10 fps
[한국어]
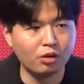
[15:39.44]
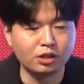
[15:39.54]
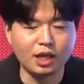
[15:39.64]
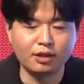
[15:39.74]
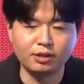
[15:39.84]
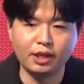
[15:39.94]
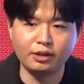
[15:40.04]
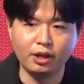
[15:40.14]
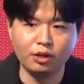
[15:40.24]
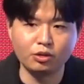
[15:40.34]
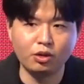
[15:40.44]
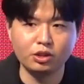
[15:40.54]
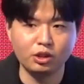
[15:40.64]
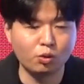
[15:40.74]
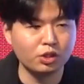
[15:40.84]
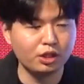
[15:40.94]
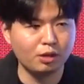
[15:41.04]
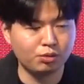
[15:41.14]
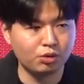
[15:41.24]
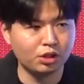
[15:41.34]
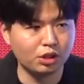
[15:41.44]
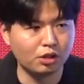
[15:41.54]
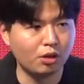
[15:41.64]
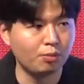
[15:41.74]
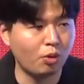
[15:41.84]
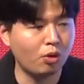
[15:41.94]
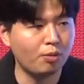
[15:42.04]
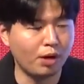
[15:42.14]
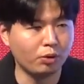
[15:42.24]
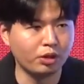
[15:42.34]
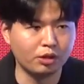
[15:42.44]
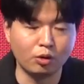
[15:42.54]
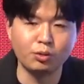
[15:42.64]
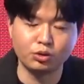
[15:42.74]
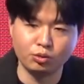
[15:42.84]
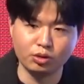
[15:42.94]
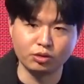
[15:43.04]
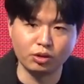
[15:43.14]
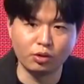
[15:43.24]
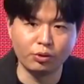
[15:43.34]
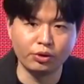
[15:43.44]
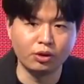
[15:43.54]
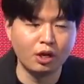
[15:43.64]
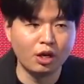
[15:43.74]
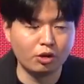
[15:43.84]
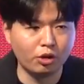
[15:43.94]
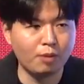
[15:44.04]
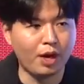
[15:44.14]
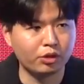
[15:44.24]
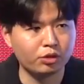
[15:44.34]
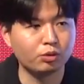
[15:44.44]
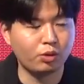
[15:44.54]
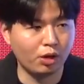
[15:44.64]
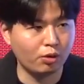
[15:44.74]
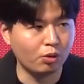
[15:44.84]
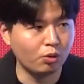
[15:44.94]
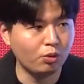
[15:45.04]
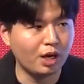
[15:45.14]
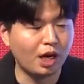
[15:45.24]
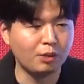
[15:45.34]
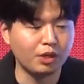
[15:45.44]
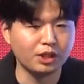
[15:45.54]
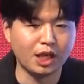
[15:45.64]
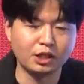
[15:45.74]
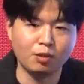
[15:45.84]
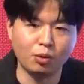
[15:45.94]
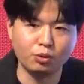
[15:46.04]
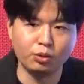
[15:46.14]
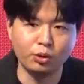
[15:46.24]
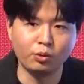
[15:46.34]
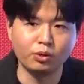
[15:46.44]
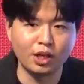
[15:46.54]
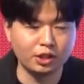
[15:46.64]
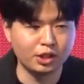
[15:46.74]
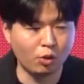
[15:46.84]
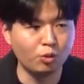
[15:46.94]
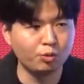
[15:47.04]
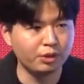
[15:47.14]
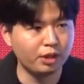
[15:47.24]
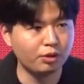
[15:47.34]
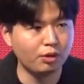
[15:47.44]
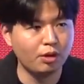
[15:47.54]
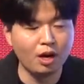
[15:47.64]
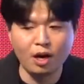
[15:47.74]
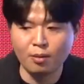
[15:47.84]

그 작사에 대해서 인공지능이 부른 이제 그런 보컬 멜로디를 들어보실 수도 있을 거고요. 그렇게 만드셔도 될 거고 아니면 이제 자신의 목소리로 다시 재공을 해서